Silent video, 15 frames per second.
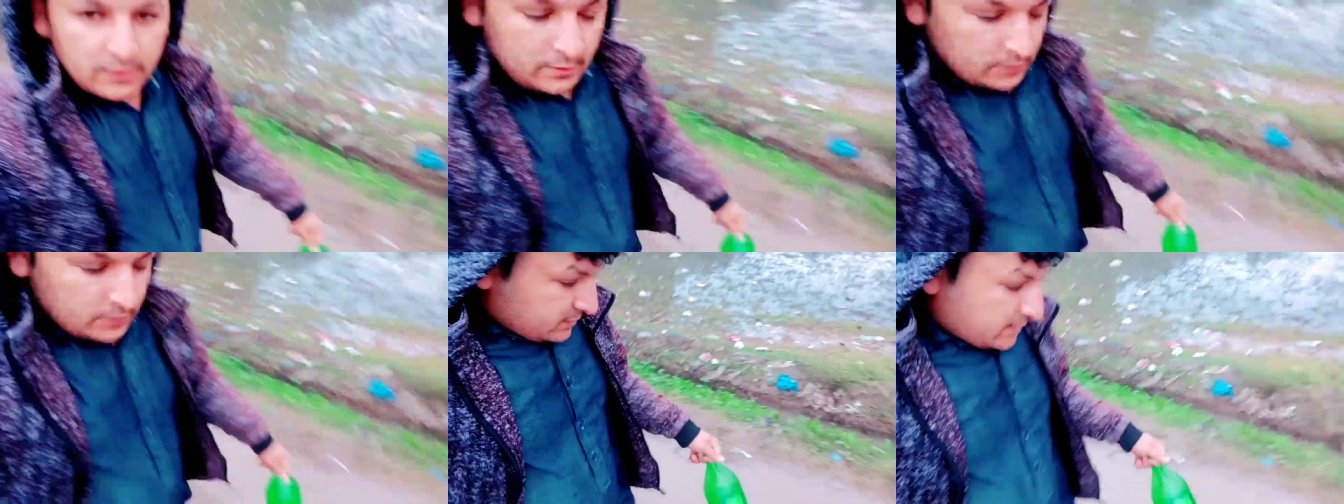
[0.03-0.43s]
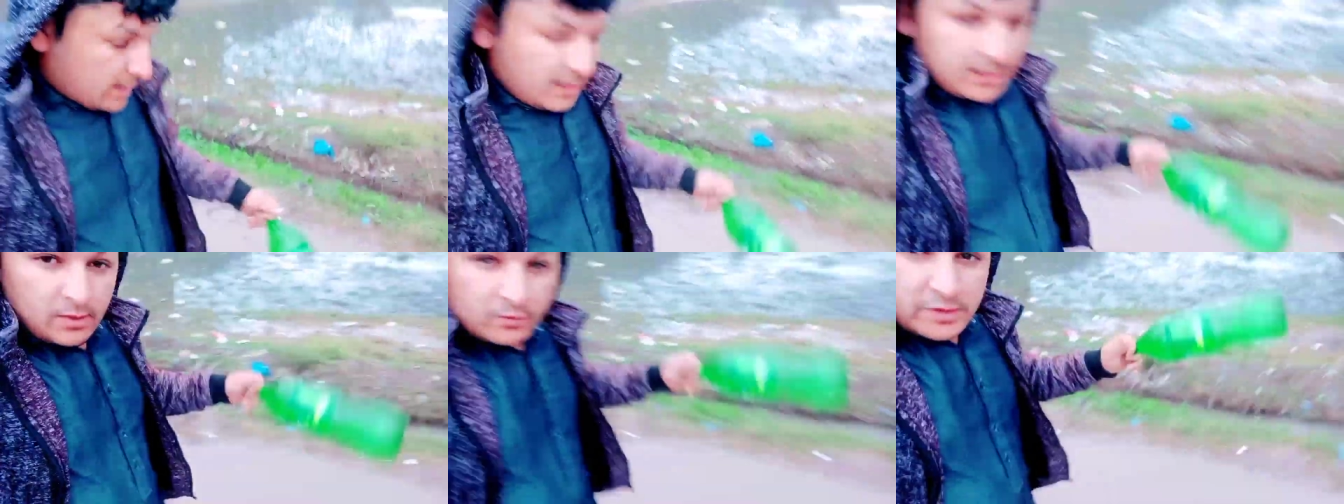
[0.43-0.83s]
तो जा
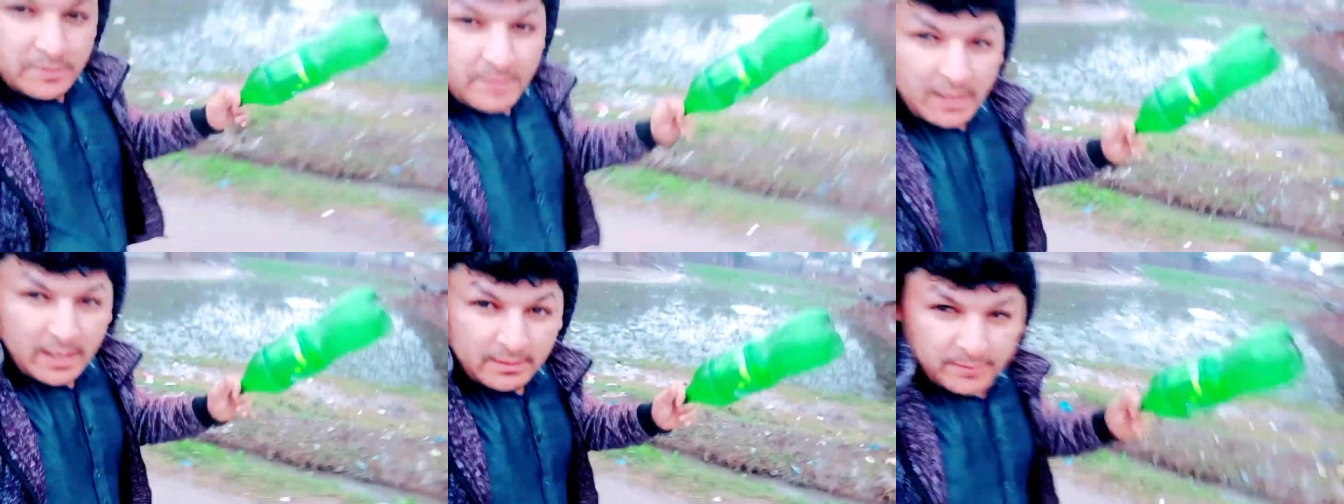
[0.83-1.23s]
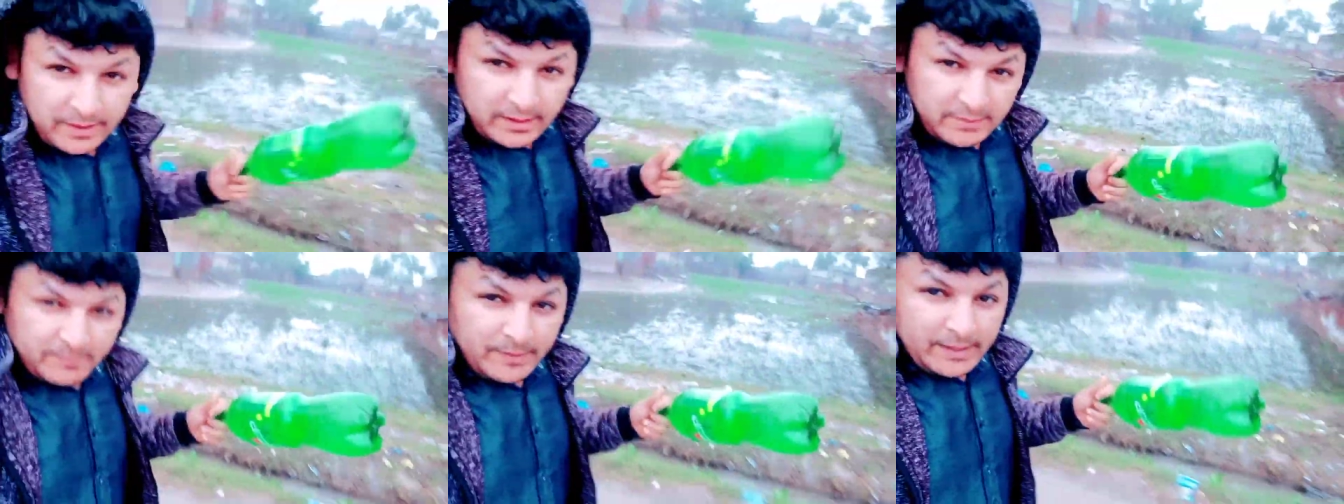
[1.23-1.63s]
रहा हूँ जी मैं अभी
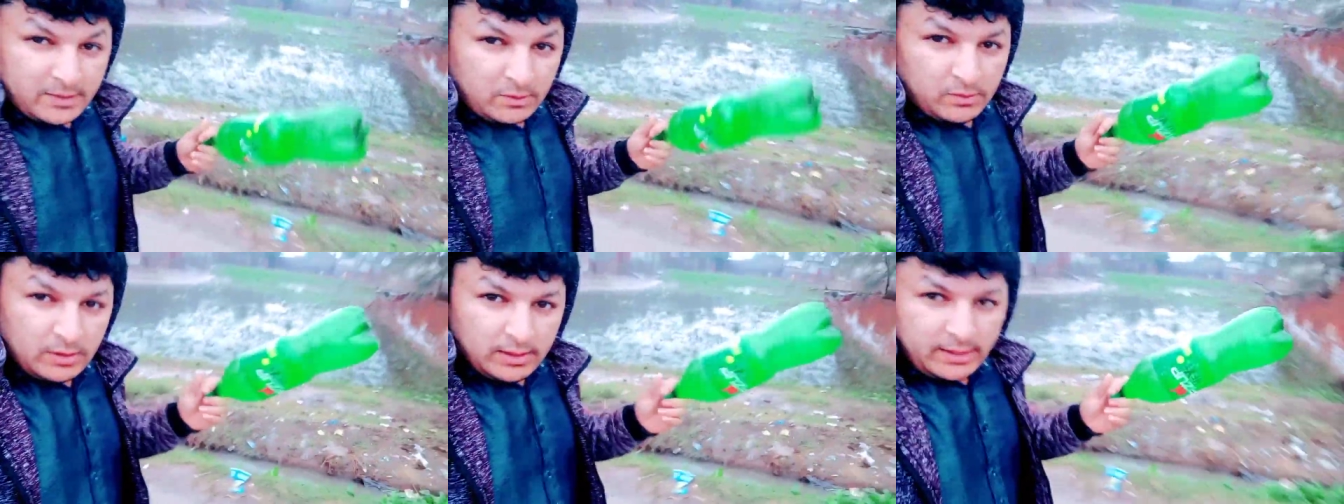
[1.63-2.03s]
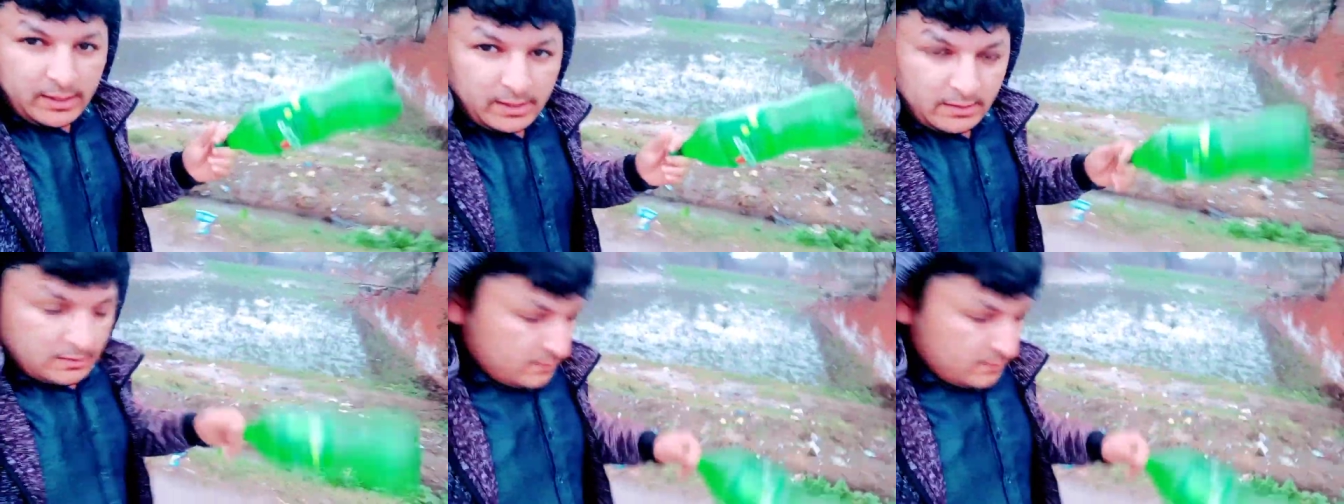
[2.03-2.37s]
पेट्रोल लेने